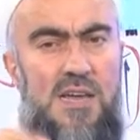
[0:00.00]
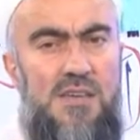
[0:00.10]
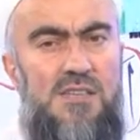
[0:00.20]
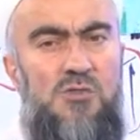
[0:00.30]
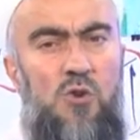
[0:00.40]

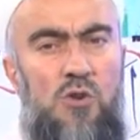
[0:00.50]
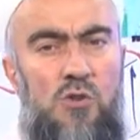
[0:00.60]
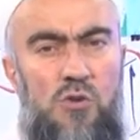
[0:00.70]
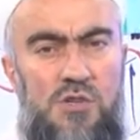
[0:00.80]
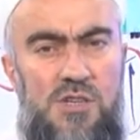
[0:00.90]
Siz de orada
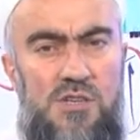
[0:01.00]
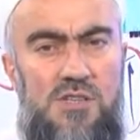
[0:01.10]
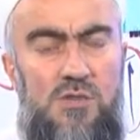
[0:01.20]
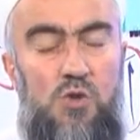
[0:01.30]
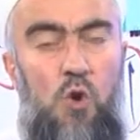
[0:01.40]
olursanız
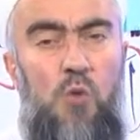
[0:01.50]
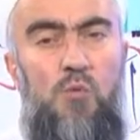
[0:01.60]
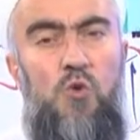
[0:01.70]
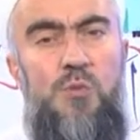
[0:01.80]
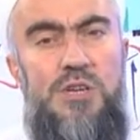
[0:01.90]
çok
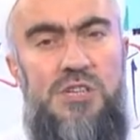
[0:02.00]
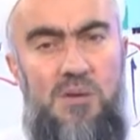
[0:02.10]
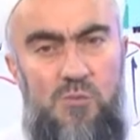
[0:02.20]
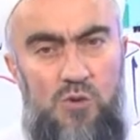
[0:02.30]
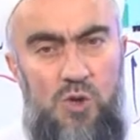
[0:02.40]
büyük bir iş
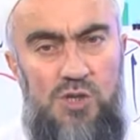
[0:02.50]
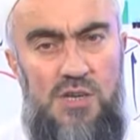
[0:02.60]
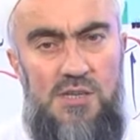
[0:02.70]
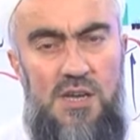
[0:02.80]
yapmış olacağız.